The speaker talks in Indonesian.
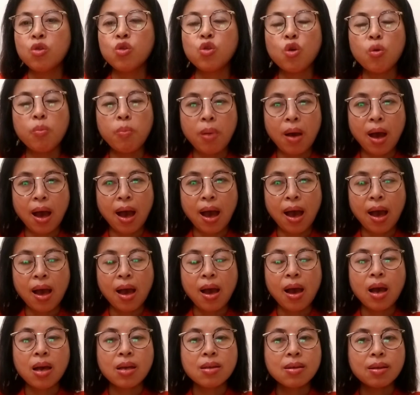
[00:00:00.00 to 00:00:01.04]
coba
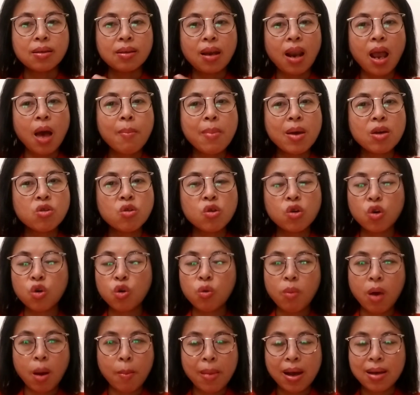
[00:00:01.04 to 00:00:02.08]
setelah masuk ke
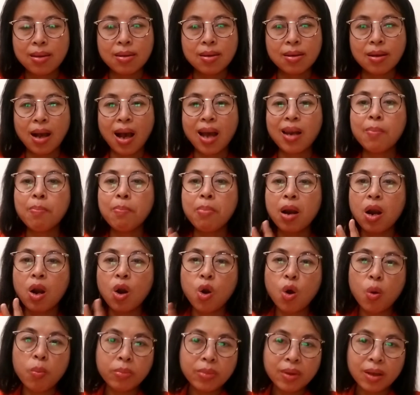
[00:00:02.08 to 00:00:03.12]
rumah majikan
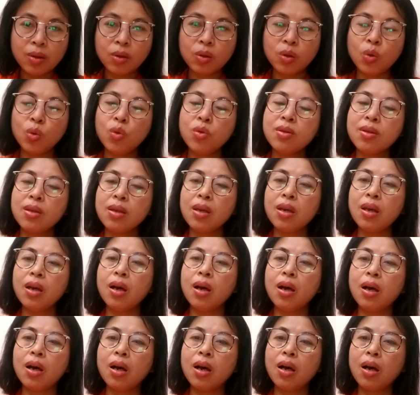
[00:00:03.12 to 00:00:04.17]
belum tentu si
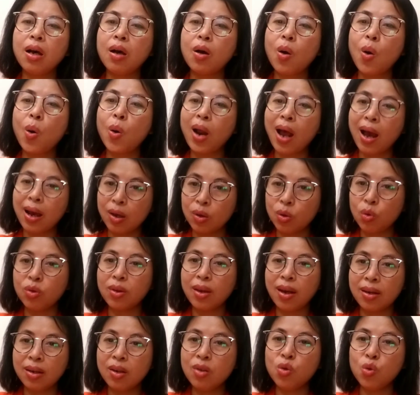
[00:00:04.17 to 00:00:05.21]
uh, orang itu
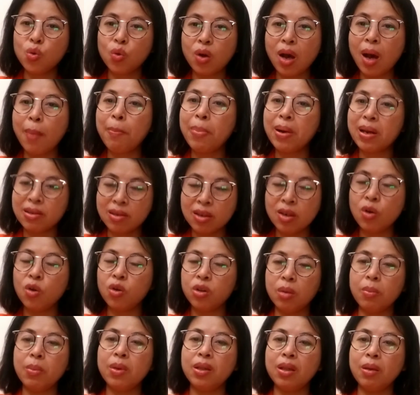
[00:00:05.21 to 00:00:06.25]
tadi juga bersih
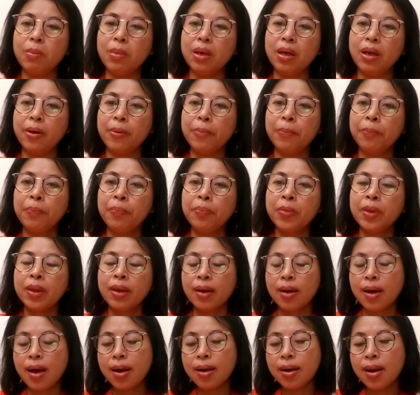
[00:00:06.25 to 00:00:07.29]
loh teman-teman
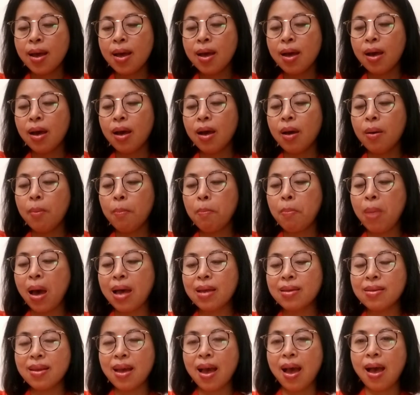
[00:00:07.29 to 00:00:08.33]
karena uh,
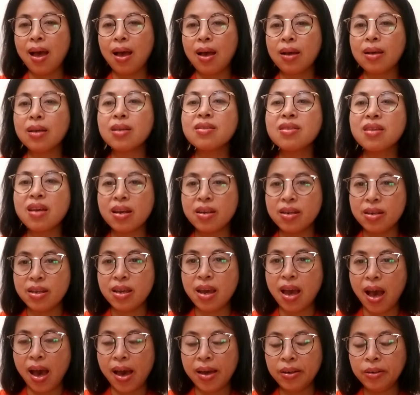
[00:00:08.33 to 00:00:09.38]
banyak
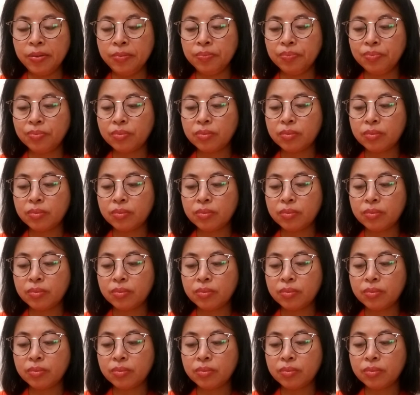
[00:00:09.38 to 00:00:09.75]
kejadian